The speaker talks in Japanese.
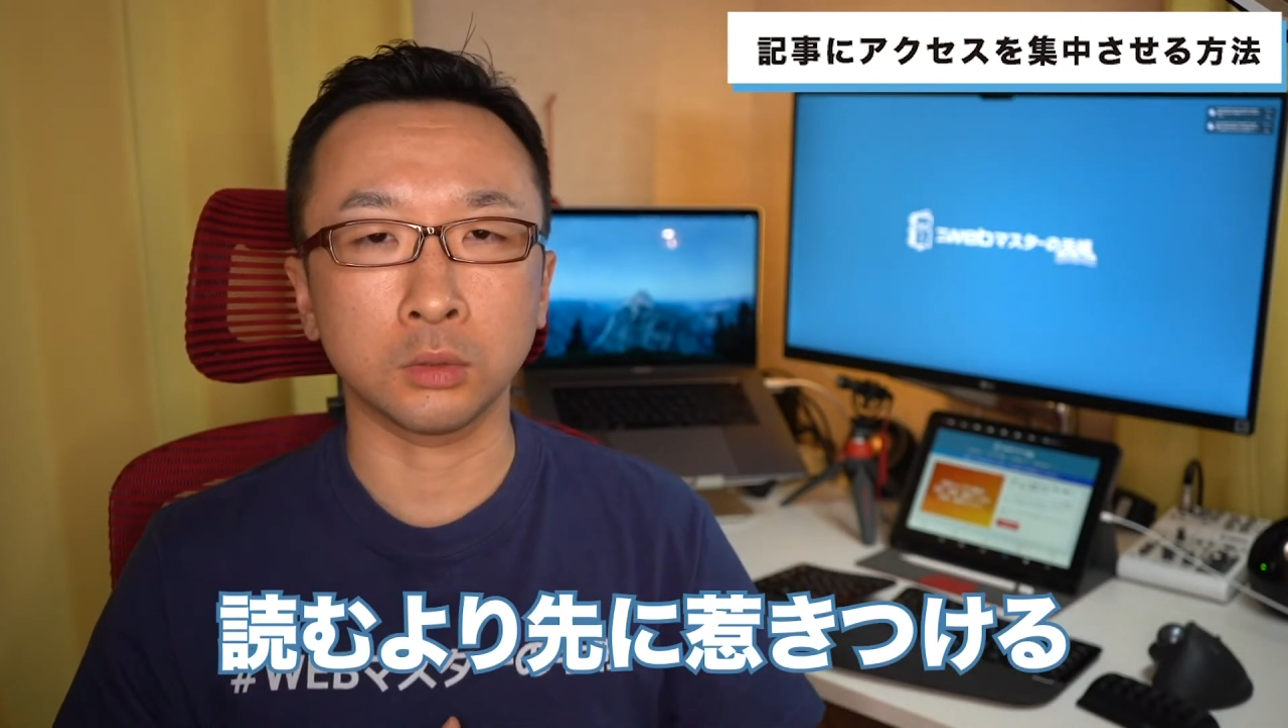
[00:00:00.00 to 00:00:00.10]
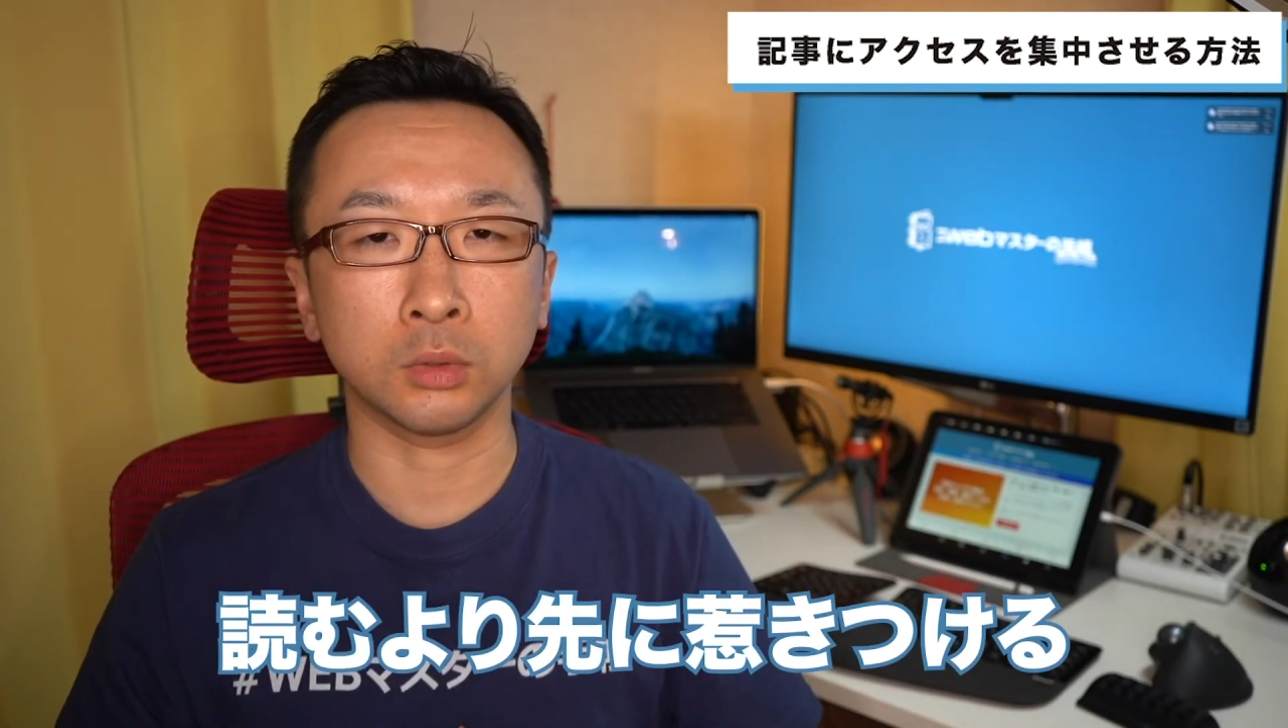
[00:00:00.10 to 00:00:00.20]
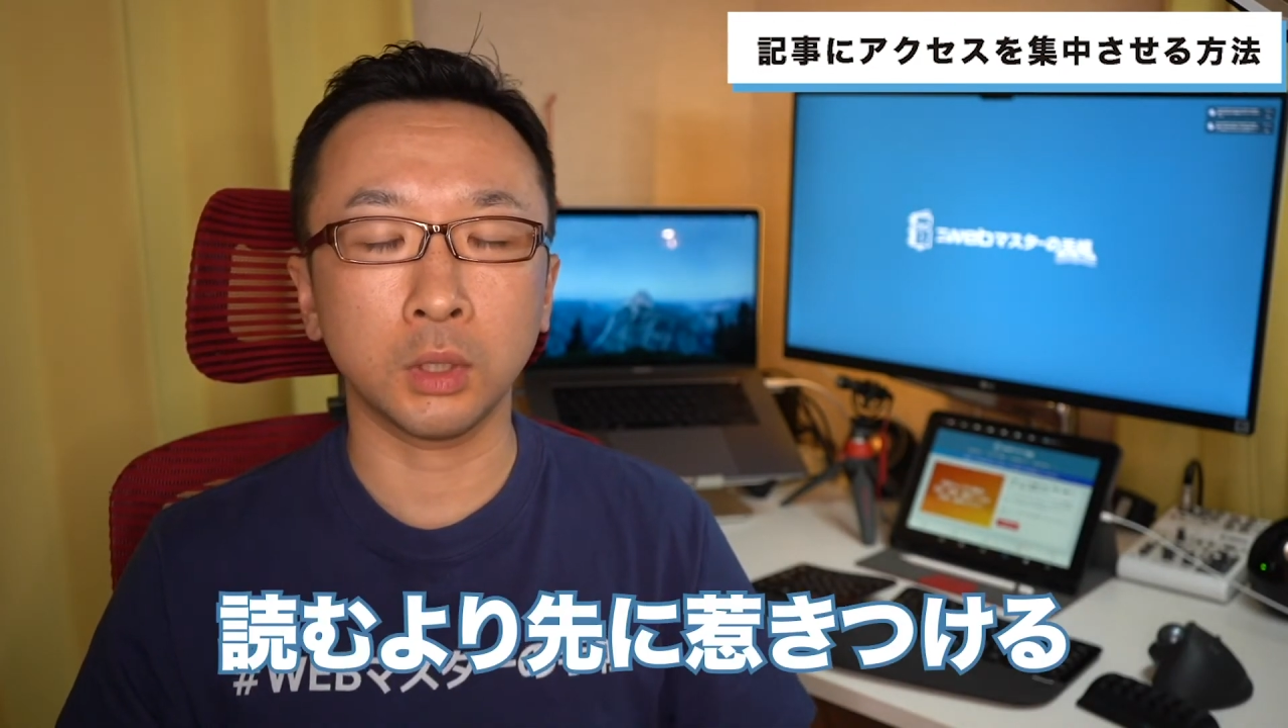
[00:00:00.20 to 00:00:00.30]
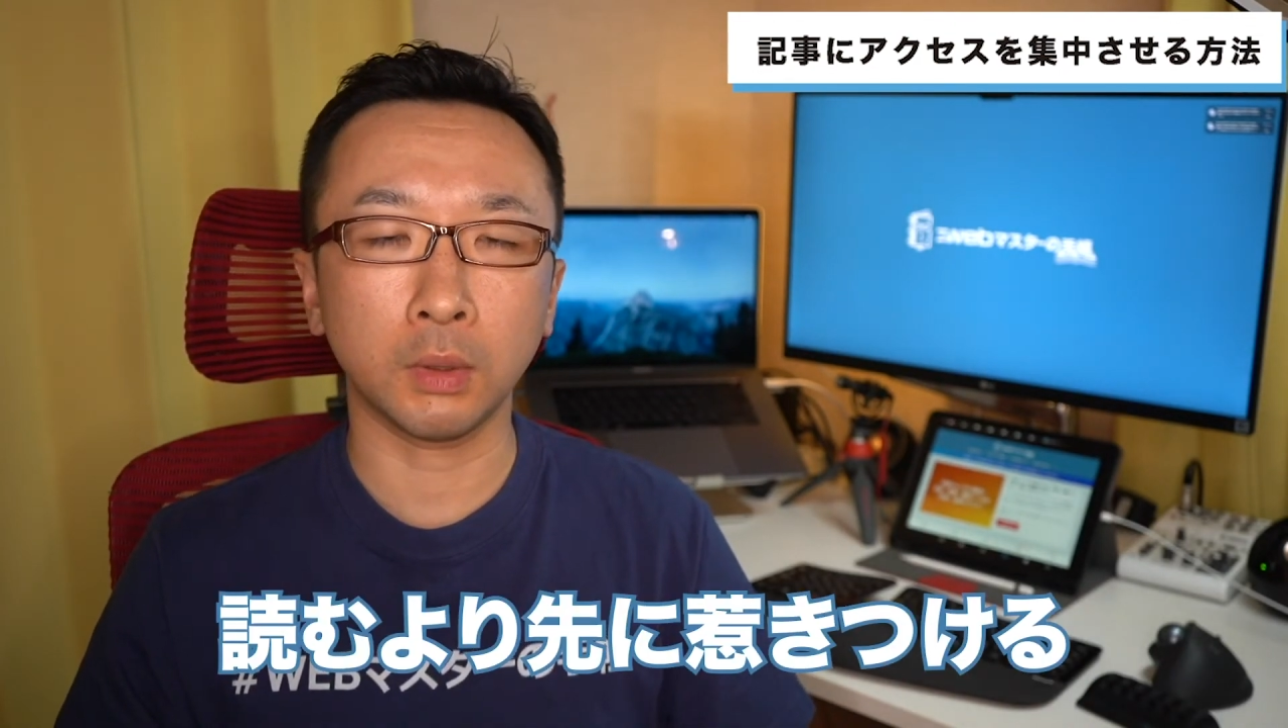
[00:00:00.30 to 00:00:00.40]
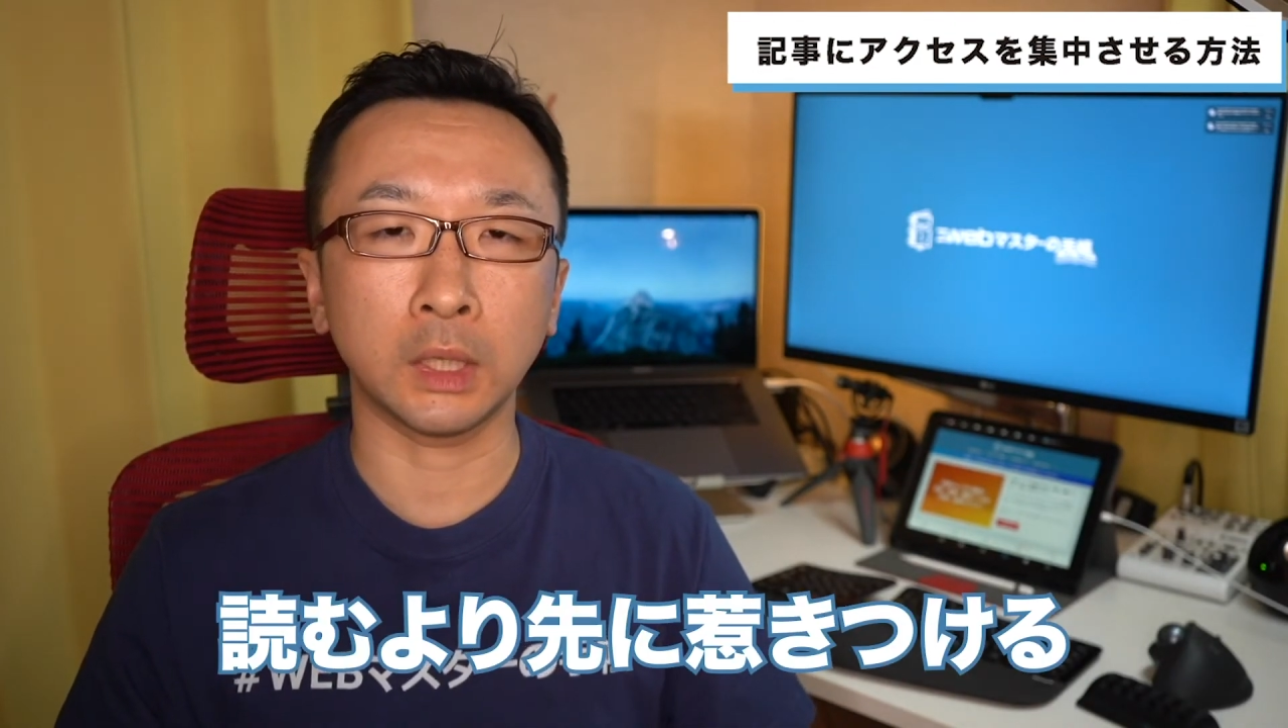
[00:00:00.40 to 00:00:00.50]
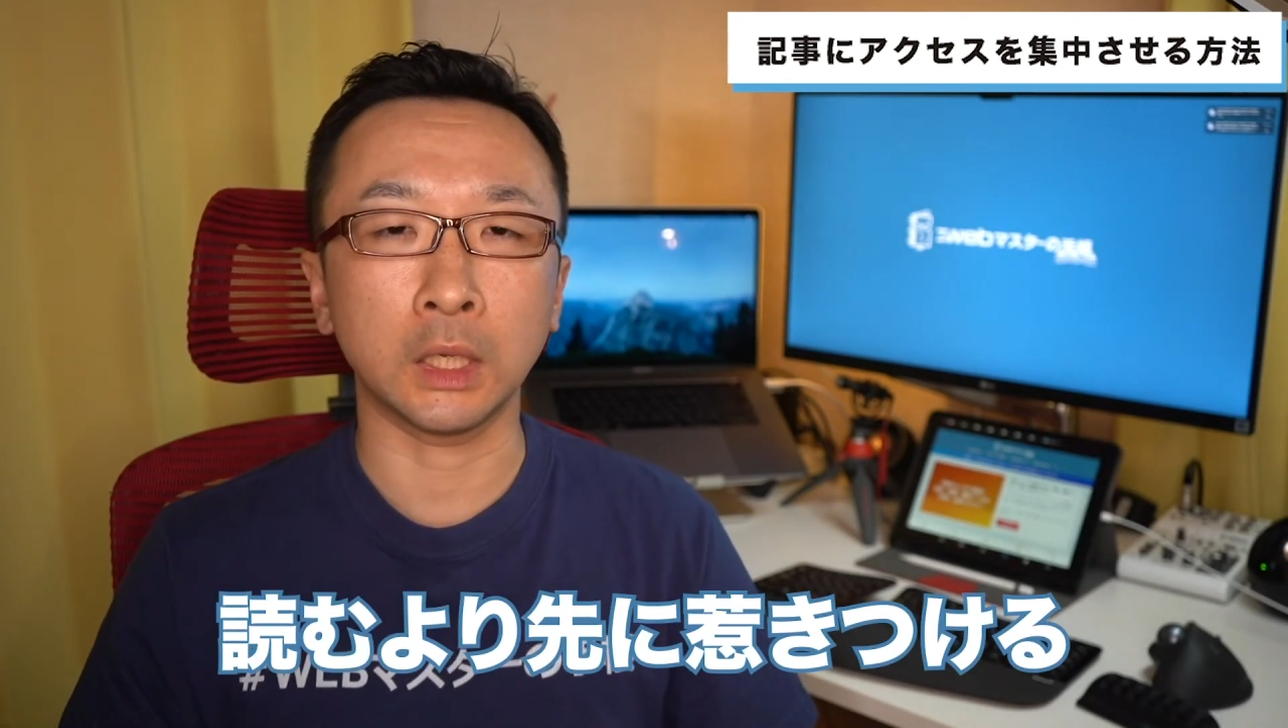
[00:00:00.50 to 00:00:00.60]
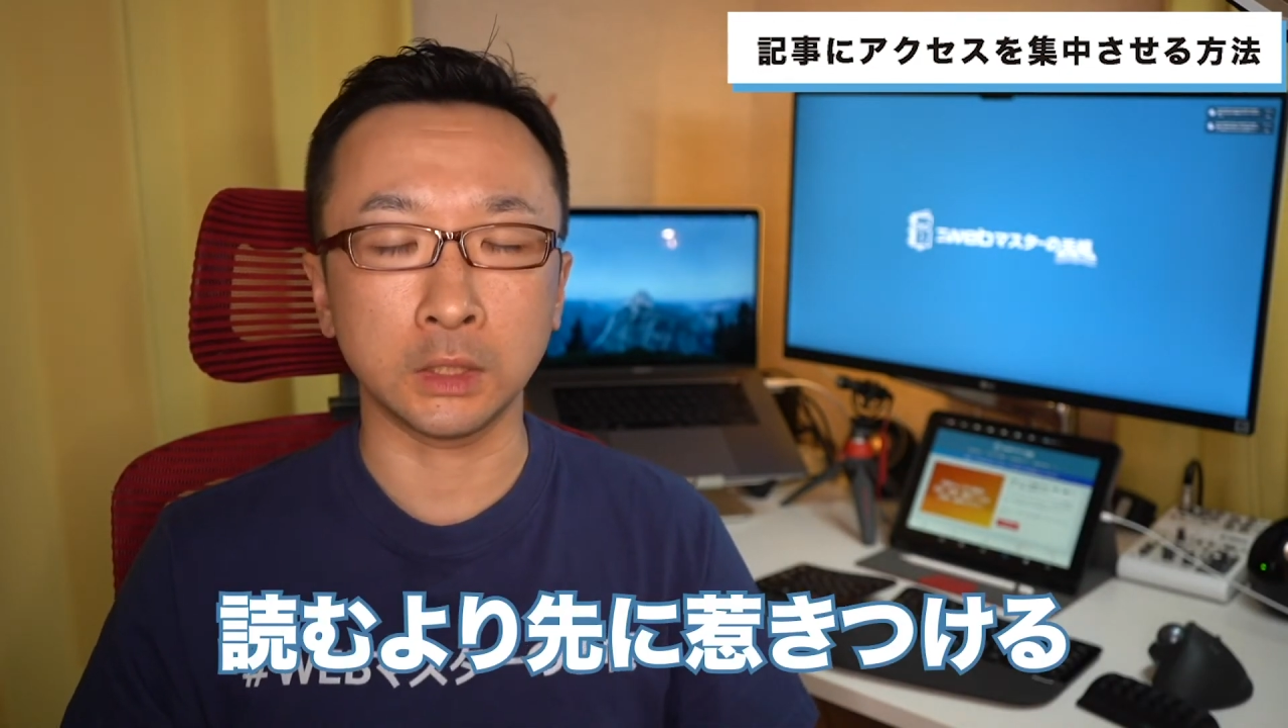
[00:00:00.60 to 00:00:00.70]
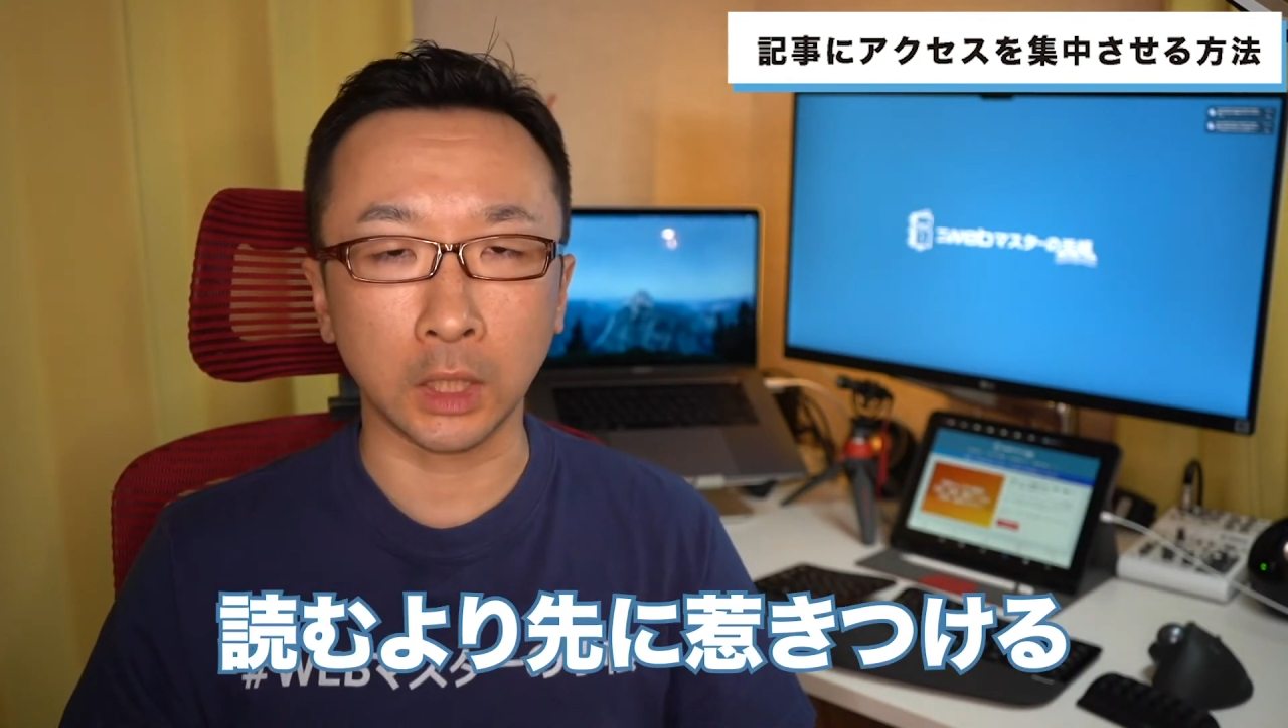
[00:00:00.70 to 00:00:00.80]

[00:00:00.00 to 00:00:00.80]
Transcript: 像では大事